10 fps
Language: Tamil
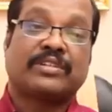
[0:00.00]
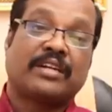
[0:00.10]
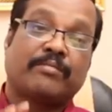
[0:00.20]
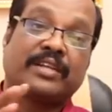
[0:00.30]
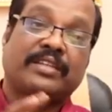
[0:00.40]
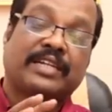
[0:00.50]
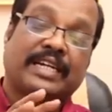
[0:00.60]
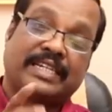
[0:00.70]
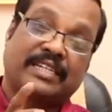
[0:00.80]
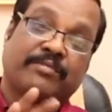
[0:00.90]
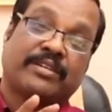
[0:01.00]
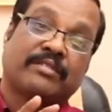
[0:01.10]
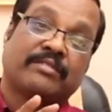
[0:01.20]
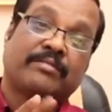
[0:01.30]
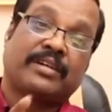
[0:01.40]
முக்கால் பலத்தை கரெக்ஷன்
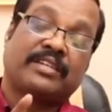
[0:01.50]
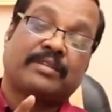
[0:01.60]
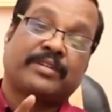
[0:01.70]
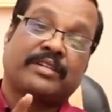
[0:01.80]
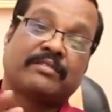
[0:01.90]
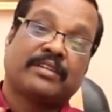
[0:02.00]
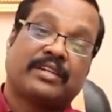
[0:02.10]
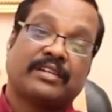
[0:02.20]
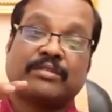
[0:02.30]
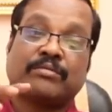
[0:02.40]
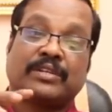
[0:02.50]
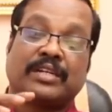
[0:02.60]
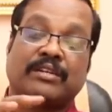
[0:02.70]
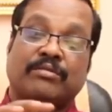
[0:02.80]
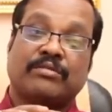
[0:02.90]
பண்ணுறதும் மாற்றி அமைக்கிறதும் லக்னத்துக்கு உண்டு
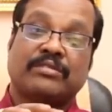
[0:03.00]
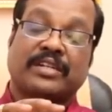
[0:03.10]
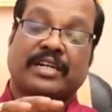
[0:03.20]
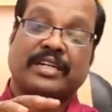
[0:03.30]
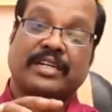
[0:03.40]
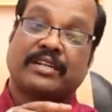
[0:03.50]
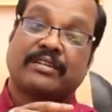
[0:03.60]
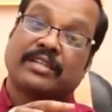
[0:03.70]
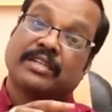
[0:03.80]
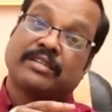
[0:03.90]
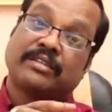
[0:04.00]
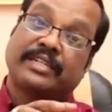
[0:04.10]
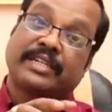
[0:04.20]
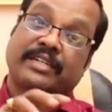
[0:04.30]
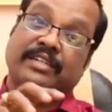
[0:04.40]
அதனால் கொஞ்சம் கண்ணி லக்னம் அதுலேருந்து
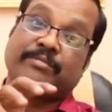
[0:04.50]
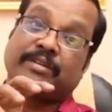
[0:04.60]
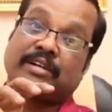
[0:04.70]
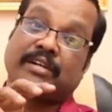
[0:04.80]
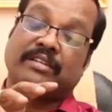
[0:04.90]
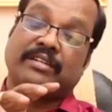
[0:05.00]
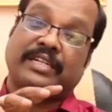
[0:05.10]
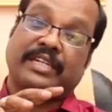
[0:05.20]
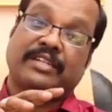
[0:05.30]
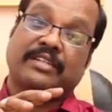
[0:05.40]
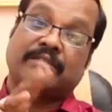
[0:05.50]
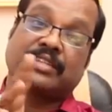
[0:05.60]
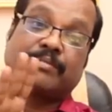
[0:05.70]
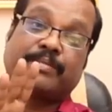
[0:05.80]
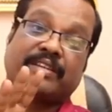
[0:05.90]
டெரரிசமாக அல்லது
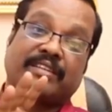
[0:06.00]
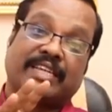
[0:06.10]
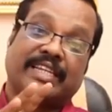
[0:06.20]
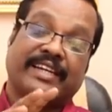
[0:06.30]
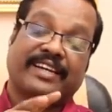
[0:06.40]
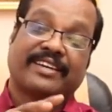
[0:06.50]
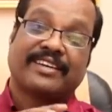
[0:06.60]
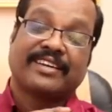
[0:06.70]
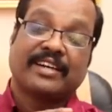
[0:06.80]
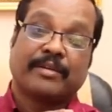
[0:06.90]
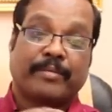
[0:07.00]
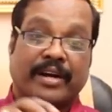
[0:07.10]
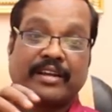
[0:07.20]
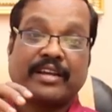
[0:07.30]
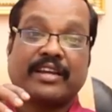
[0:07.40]
டெரரிசம்னா தப்பாக எடுத்துக்காதீங்க
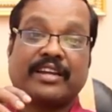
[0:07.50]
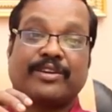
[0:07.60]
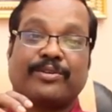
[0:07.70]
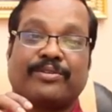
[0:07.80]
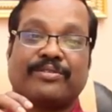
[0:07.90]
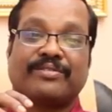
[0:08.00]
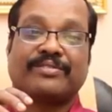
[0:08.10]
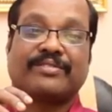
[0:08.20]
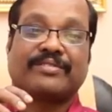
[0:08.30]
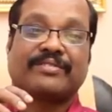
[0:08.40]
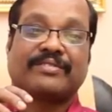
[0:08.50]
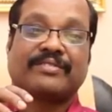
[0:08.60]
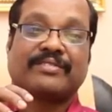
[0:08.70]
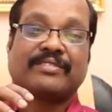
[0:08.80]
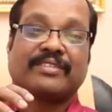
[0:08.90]
மாறி இருக்கும்
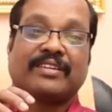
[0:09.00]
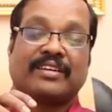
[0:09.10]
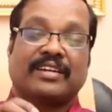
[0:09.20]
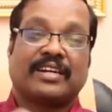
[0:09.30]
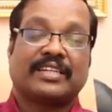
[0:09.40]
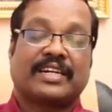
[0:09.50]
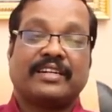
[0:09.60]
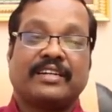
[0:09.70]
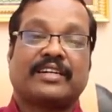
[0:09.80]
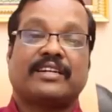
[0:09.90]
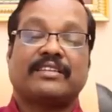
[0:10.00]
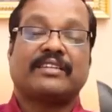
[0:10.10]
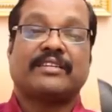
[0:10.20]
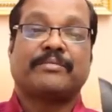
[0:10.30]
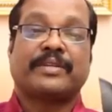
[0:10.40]
அந்த கன்னி
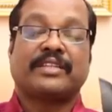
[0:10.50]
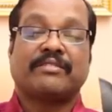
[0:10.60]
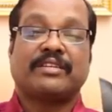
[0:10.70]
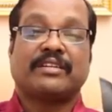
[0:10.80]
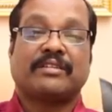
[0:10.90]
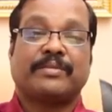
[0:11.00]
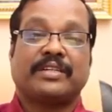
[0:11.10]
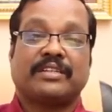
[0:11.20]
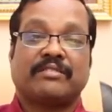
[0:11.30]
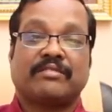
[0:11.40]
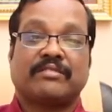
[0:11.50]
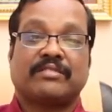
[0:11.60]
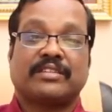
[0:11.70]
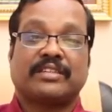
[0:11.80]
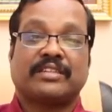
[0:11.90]
லக்கணத்தில் பிறந்தவர்கள்
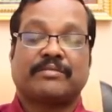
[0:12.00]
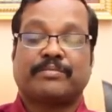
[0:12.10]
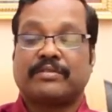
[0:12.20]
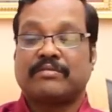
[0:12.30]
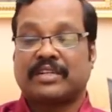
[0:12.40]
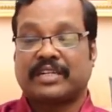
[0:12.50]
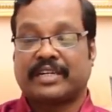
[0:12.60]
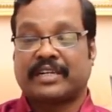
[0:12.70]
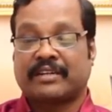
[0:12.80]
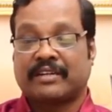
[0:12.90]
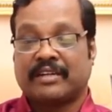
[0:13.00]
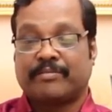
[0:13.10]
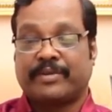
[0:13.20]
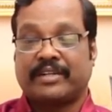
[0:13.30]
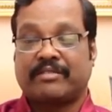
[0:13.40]
அப்படிங்கிறவங்களுக்கு வந்து பொதுவாக
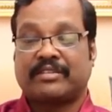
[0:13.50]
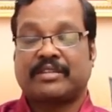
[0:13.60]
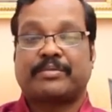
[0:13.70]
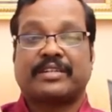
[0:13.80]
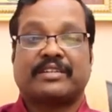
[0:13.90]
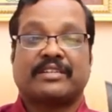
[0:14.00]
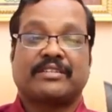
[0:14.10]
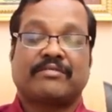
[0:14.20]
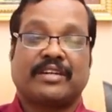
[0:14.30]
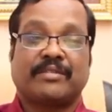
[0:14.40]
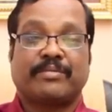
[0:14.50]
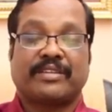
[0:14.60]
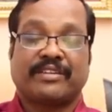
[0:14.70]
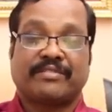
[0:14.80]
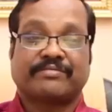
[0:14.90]
பெண் குழந்தை பிறக்கிறதுக்கு வாய்ப்பு
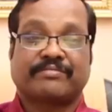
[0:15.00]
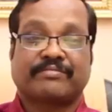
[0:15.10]
அதிகம்